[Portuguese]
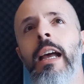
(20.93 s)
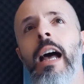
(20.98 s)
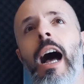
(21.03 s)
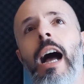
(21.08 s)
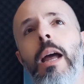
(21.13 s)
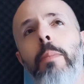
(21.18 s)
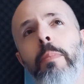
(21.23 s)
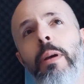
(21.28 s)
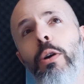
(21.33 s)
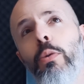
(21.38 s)

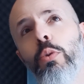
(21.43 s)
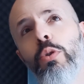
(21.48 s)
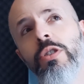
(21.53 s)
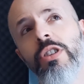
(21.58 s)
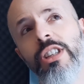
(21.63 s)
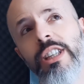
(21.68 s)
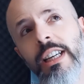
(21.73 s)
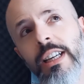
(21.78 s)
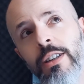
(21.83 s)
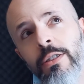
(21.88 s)
a
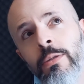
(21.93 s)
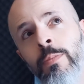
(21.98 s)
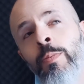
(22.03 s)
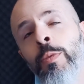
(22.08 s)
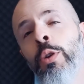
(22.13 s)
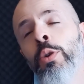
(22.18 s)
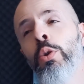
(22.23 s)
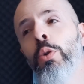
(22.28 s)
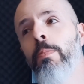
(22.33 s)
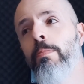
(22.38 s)
repercussão
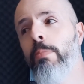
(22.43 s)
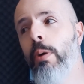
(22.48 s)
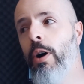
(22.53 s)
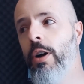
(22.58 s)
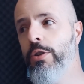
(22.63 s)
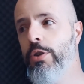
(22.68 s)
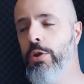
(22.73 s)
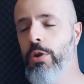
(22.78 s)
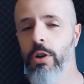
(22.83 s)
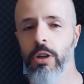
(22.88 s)
do
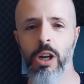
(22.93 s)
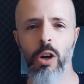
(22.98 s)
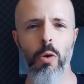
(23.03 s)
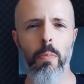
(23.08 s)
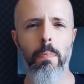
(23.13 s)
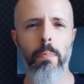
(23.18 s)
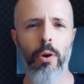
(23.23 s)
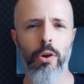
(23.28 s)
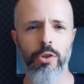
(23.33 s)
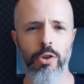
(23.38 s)
pós-jogo, não
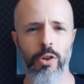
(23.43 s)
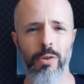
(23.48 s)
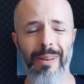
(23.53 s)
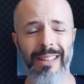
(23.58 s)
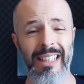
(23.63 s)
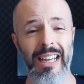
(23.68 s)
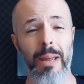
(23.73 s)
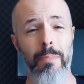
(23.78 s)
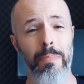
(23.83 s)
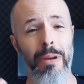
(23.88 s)
o pós-jogo,
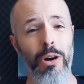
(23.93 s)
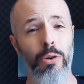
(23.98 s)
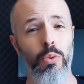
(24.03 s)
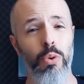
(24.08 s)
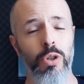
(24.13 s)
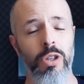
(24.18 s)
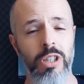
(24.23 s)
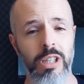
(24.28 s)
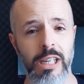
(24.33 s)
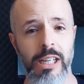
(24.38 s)
mas a
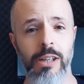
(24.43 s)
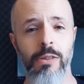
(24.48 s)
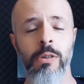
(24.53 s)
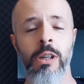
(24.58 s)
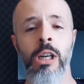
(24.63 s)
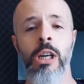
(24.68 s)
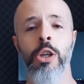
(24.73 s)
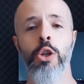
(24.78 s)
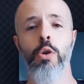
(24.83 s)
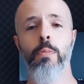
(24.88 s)
repercussão
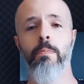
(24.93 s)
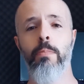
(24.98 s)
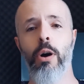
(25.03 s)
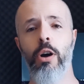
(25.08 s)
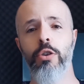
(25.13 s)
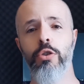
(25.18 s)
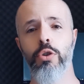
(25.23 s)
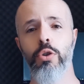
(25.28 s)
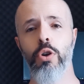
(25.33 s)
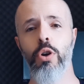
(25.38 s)
e o
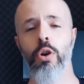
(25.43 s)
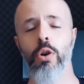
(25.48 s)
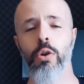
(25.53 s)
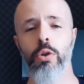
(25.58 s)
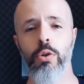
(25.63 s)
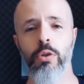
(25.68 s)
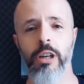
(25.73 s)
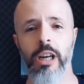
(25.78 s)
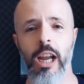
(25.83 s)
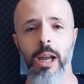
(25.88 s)

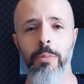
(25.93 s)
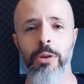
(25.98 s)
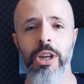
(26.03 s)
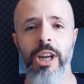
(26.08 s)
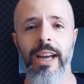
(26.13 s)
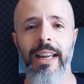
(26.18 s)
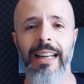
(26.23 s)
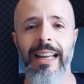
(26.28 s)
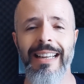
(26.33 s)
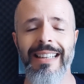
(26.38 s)
pós-jogo do Grêmio em
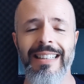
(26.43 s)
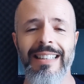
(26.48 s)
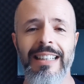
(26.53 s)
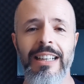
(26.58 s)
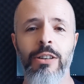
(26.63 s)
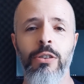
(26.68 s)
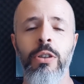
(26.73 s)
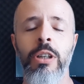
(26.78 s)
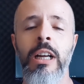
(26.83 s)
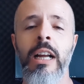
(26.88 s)

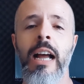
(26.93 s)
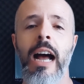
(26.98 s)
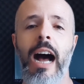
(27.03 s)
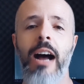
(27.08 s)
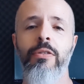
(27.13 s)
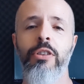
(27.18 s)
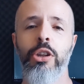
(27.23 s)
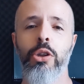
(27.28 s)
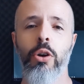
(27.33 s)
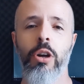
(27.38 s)
relação
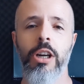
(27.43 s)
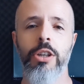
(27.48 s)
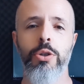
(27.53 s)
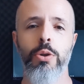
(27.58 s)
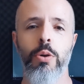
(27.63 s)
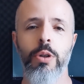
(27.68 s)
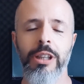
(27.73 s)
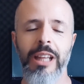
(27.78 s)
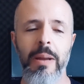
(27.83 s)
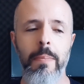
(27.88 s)
à vitória
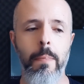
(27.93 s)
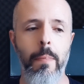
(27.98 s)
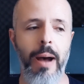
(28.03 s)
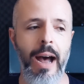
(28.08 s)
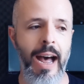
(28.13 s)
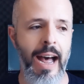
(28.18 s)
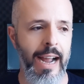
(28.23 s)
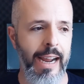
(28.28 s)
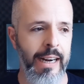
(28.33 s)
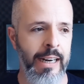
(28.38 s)
de ontem
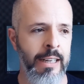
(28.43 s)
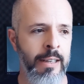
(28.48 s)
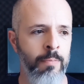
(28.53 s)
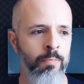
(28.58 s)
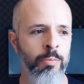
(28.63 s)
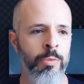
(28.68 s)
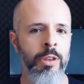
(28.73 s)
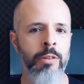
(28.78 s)
magra,